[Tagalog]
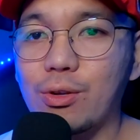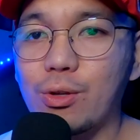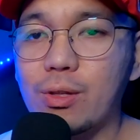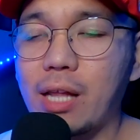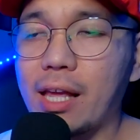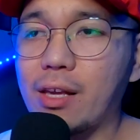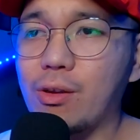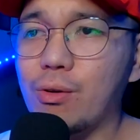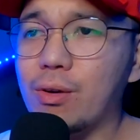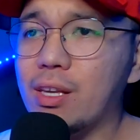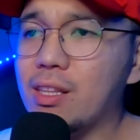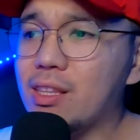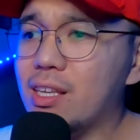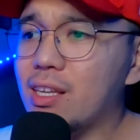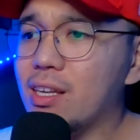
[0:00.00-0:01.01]
No? Yun, like yung
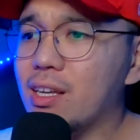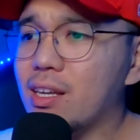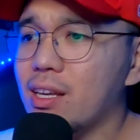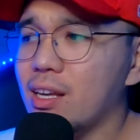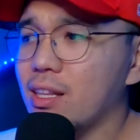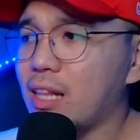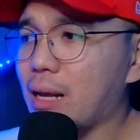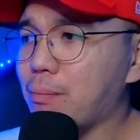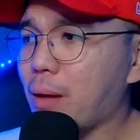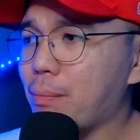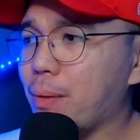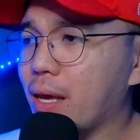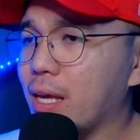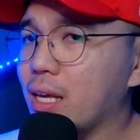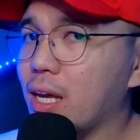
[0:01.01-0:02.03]
hindi
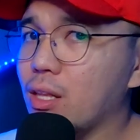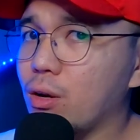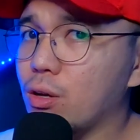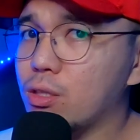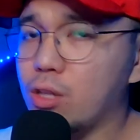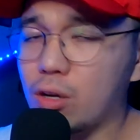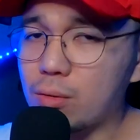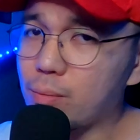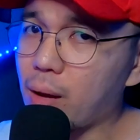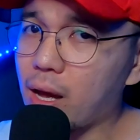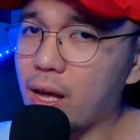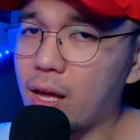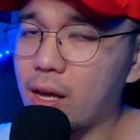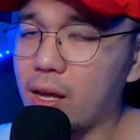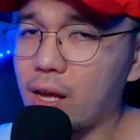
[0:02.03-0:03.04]
nagpapahinga. Although
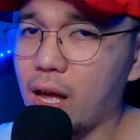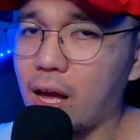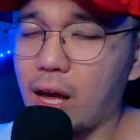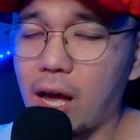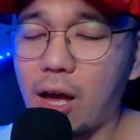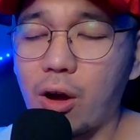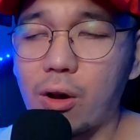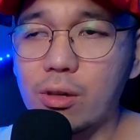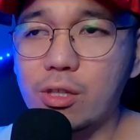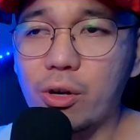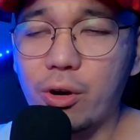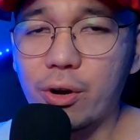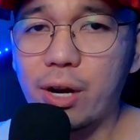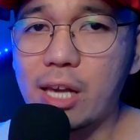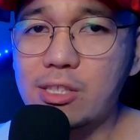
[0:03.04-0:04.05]
mga, uh, uh,
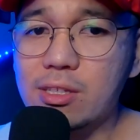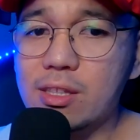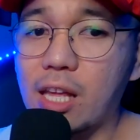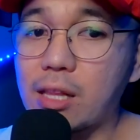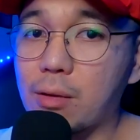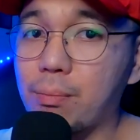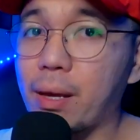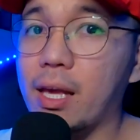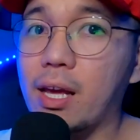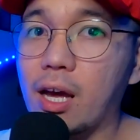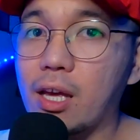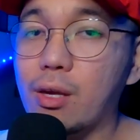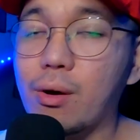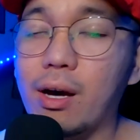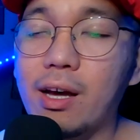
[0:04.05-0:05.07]
although Horizon na,
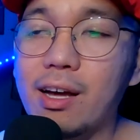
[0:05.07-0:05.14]
nagpahinga kayo.